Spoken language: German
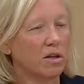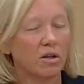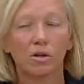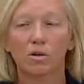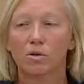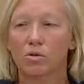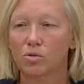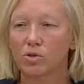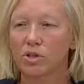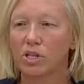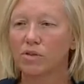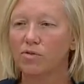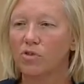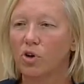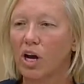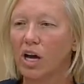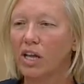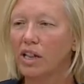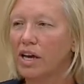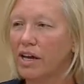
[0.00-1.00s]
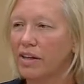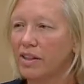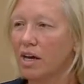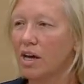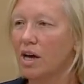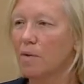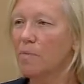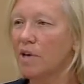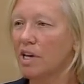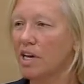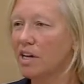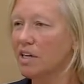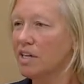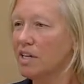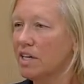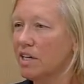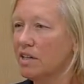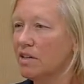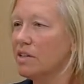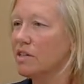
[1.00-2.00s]
Und die war leider ein
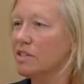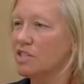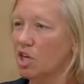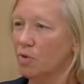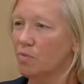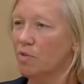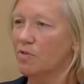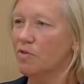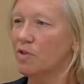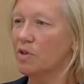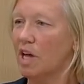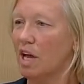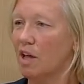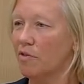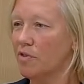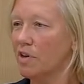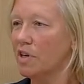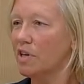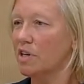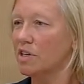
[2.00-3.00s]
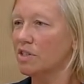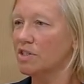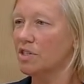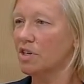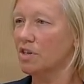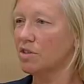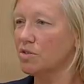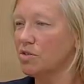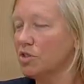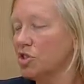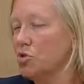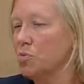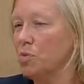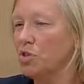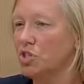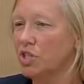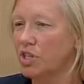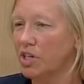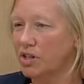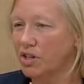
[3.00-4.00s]
Märchen, das haben wir von Anfang an gesagt und es
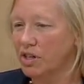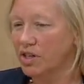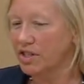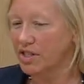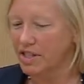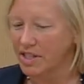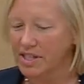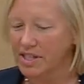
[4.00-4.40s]
bestätigt sich